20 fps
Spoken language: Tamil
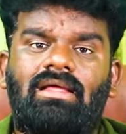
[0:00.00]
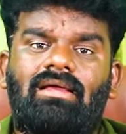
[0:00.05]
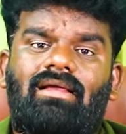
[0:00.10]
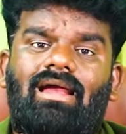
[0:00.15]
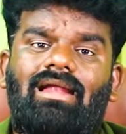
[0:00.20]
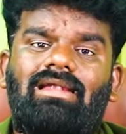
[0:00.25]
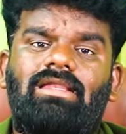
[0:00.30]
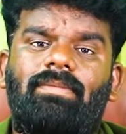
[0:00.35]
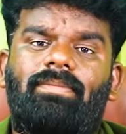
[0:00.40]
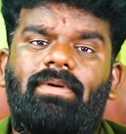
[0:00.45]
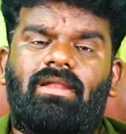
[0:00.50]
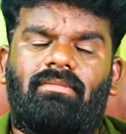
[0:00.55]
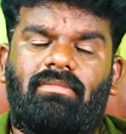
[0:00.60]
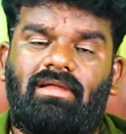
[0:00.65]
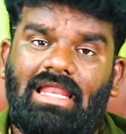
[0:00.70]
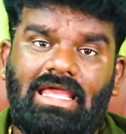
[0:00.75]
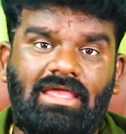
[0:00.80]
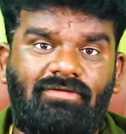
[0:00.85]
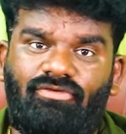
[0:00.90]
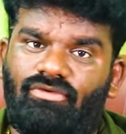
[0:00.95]
கண்டிப்பாக நம்ம
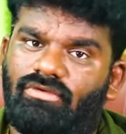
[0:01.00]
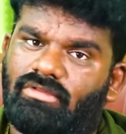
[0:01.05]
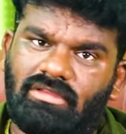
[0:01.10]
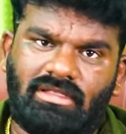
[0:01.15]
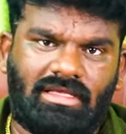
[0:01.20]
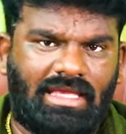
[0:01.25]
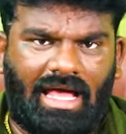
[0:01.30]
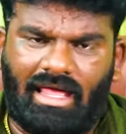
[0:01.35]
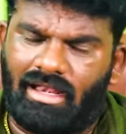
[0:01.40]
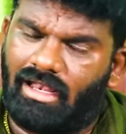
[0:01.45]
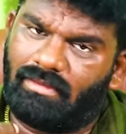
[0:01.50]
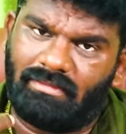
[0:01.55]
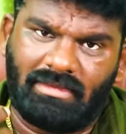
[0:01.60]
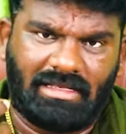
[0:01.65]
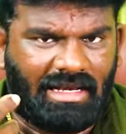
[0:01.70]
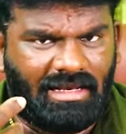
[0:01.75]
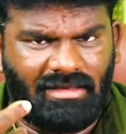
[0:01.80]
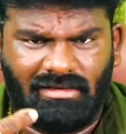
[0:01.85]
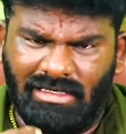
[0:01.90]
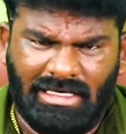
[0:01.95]
லைஃப்பை வந்து யாராலுமே
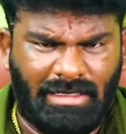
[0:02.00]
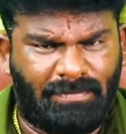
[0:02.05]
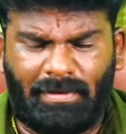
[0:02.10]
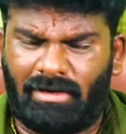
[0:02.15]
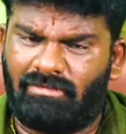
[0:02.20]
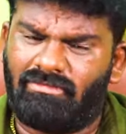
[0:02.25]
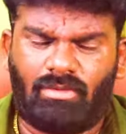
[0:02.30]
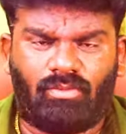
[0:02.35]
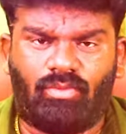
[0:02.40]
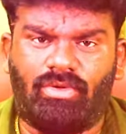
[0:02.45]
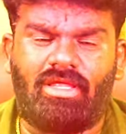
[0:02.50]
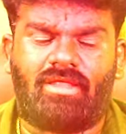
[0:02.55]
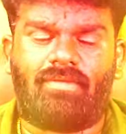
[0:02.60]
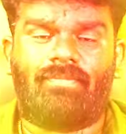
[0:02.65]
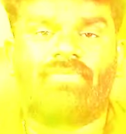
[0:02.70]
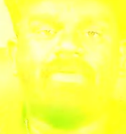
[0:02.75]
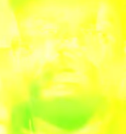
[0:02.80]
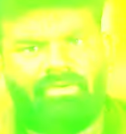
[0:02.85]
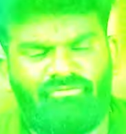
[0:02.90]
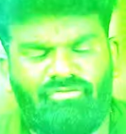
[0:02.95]
லீட் பண்ணவே முடியாது
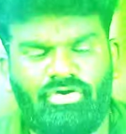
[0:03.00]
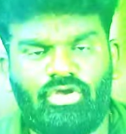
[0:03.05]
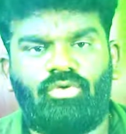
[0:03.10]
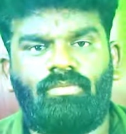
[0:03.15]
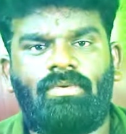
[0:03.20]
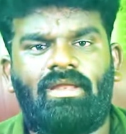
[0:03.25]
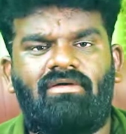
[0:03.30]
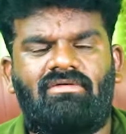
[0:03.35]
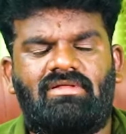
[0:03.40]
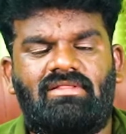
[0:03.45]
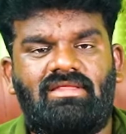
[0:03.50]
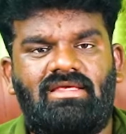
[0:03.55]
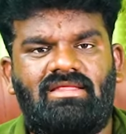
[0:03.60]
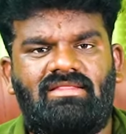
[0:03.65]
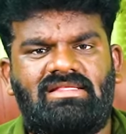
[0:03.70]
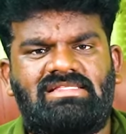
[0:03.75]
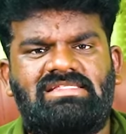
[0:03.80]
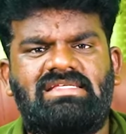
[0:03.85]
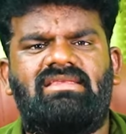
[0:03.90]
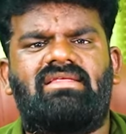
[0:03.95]
வெறும்னே வந்து
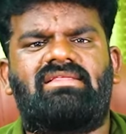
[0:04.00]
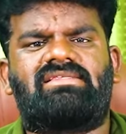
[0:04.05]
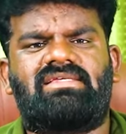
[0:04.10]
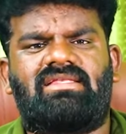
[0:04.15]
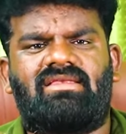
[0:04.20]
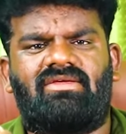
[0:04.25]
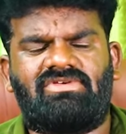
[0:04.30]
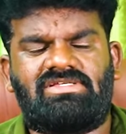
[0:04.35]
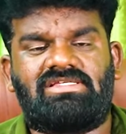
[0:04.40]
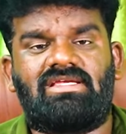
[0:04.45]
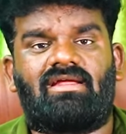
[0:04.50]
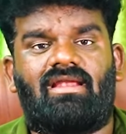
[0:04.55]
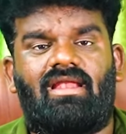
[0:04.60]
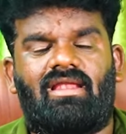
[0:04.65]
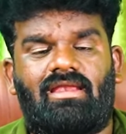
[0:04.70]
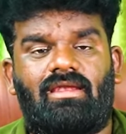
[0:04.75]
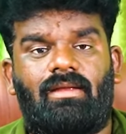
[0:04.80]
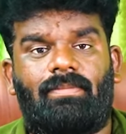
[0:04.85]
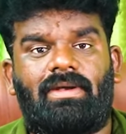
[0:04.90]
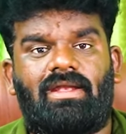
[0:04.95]
இந்த சின்ன சின்ன
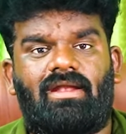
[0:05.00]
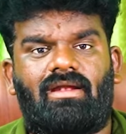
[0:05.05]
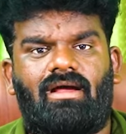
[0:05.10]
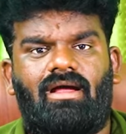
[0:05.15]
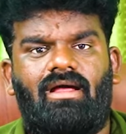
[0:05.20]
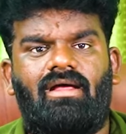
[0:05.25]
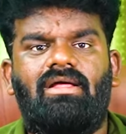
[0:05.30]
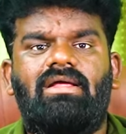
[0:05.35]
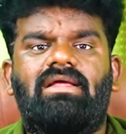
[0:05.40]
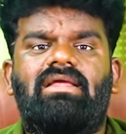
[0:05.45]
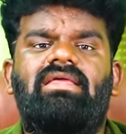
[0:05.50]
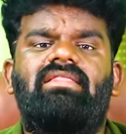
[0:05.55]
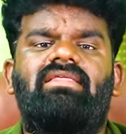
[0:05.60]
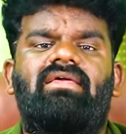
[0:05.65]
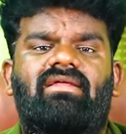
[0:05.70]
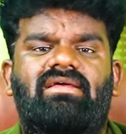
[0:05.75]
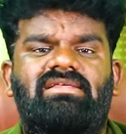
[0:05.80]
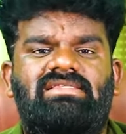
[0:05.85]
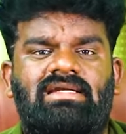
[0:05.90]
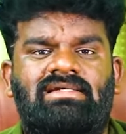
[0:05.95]
விஷயங்களால் என்ன பண்ணுறாங்கக்கா இது
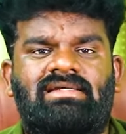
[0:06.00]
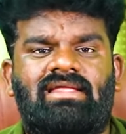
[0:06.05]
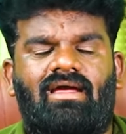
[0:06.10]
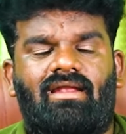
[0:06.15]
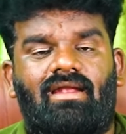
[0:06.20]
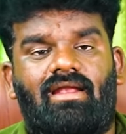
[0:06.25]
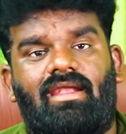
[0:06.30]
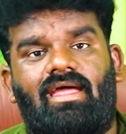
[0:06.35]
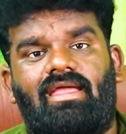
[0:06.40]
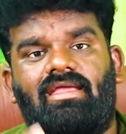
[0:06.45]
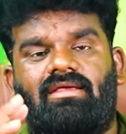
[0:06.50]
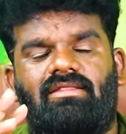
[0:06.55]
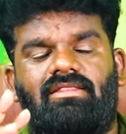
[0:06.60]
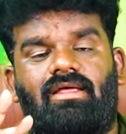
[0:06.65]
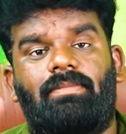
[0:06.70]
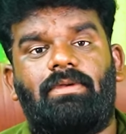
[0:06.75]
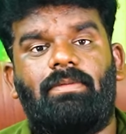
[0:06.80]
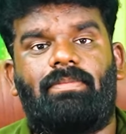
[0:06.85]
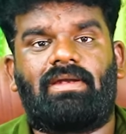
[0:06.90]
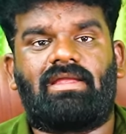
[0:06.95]
எனக்கு செட் ஆகலை நான் இங்கேருந்து
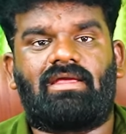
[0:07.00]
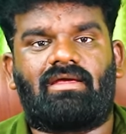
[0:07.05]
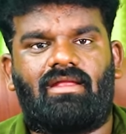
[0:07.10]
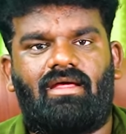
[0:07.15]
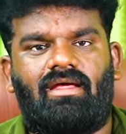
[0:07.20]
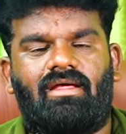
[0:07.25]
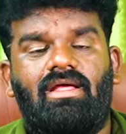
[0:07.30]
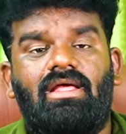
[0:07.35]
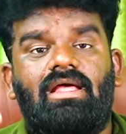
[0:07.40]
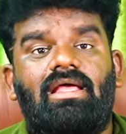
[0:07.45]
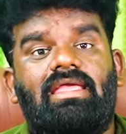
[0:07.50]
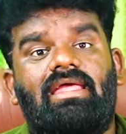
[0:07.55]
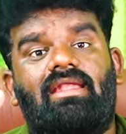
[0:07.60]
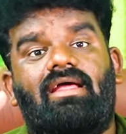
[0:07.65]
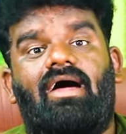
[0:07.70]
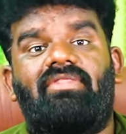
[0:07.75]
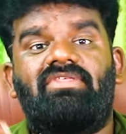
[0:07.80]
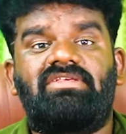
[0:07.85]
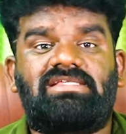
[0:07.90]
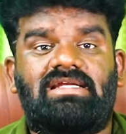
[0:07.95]
அப்படி பண்ணிக்கிறேன்
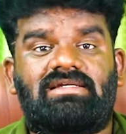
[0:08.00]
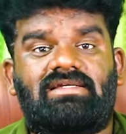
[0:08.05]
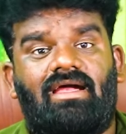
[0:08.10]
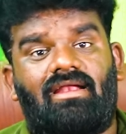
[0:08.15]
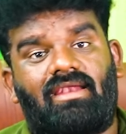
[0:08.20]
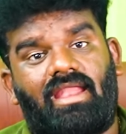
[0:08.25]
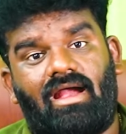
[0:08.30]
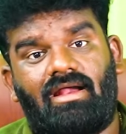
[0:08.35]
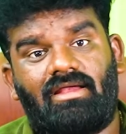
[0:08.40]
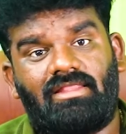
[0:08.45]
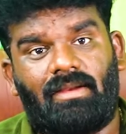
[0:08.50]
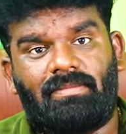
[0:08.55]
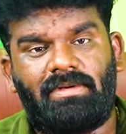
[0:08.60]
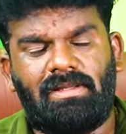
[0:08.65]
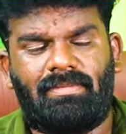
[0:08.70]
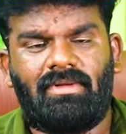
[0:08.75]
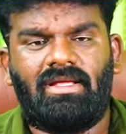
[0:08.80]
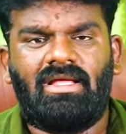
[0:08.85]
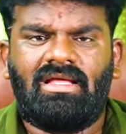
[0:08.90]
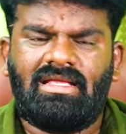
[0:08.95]
எனக்கு அது செட் ஆகலை அங்கேருந்து அப்படி
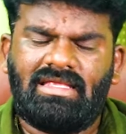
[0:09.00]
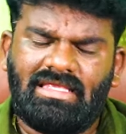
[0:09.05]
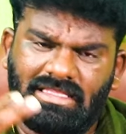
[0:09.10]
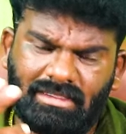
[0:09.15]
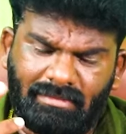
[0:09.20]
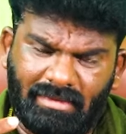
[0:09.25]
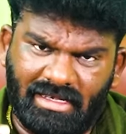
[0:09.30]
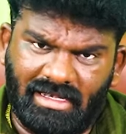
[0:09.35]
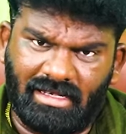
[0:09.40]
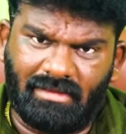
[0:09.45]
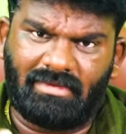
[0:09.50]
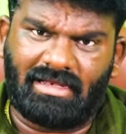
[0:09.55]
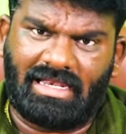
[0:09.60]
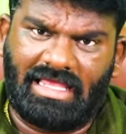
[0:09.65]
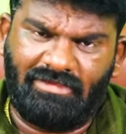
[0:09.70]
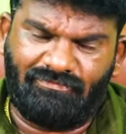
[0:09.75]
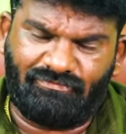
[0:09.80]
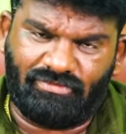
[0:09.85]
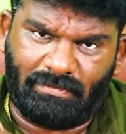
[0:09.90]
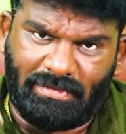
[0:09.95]
இந்த மாதிரி நம்ம
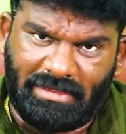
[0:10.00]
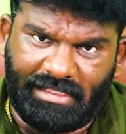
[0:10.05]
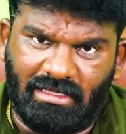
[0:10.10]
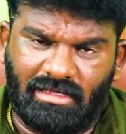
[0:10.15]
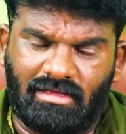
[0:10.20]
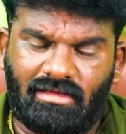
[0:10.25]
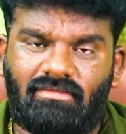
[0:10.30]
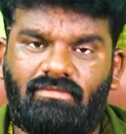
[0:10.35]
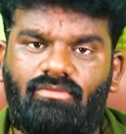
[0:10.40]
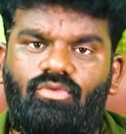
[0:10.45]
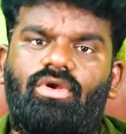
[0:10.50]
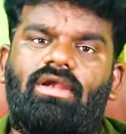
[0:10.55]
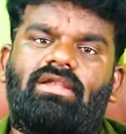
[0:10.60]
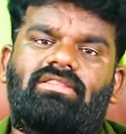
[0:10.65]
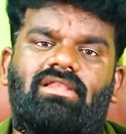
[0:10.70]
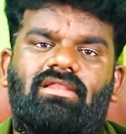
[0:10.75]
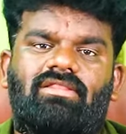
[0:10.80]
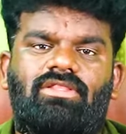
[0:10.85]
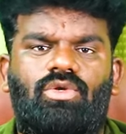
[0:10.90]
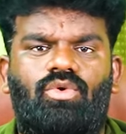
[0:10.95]
லைஃப் அப்படியே ஒரு
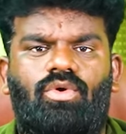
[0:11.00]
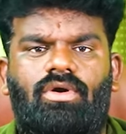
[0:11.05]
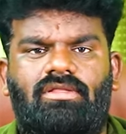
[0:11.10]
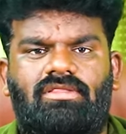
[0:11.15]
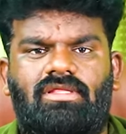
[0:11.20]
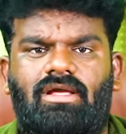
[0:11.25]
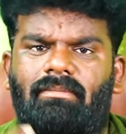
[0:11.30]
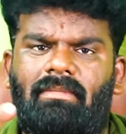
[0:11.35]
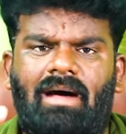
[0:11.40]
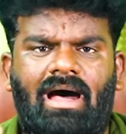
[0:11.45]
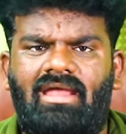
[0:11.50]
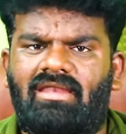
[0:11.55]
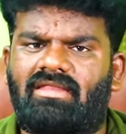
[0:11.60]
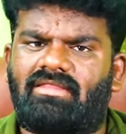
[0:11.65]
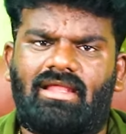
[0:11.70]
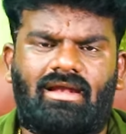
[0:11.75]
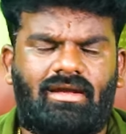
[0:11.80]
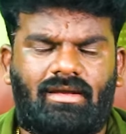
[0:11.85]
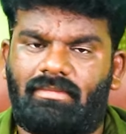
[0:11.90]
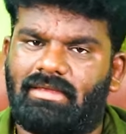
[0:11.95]
இடத்துல இன்னொரு இடத்துக்கு
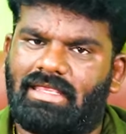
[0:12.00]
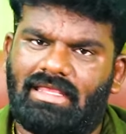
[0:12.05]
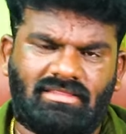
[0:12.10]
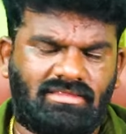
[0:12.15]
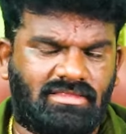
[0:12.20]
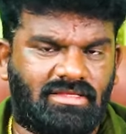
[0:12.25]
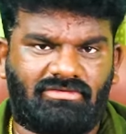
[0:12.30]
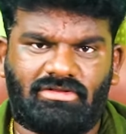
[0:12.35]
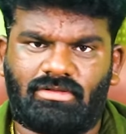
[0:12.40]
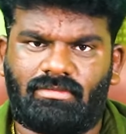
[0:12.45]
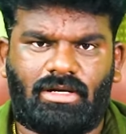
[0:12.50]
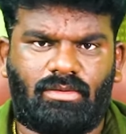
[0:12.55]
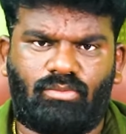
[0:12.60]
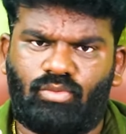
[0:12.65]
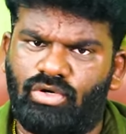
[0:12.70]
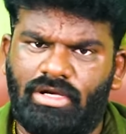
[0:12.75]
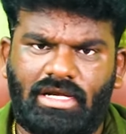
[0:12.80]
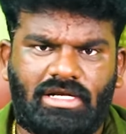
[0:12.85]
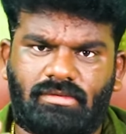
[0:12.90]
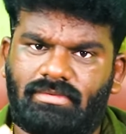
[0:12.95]
மாறுறதால நமக்கு எந்த விதமான
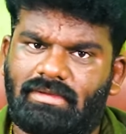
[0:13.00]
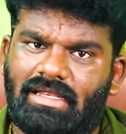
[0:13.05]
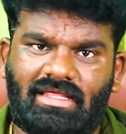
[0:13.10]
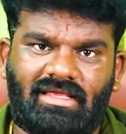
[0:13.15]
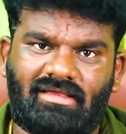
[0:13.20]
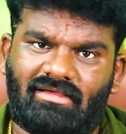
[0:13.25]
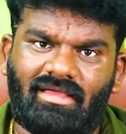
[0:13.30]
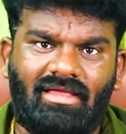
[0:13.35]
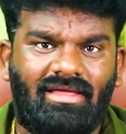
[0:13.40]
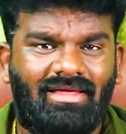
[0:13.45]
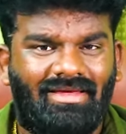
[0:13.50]
முன்னேற்றமும் கிடைக்க